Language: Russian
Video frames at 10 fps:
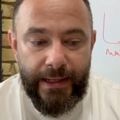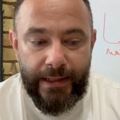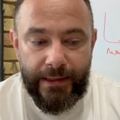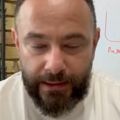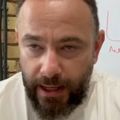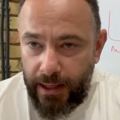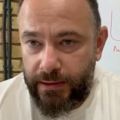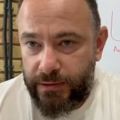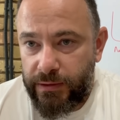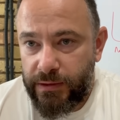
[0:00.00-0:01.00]
Да,
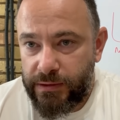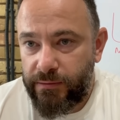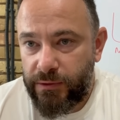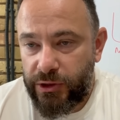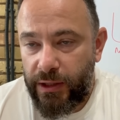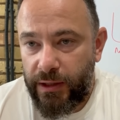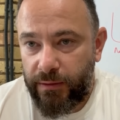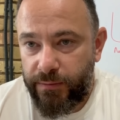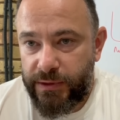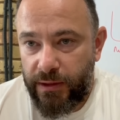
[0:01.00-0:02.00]
Россия совершает
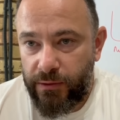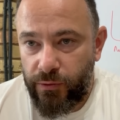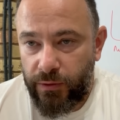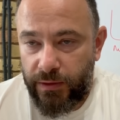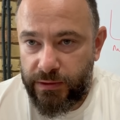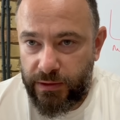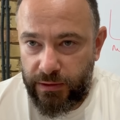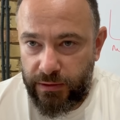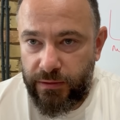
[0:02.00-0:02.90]
обстрелы украинской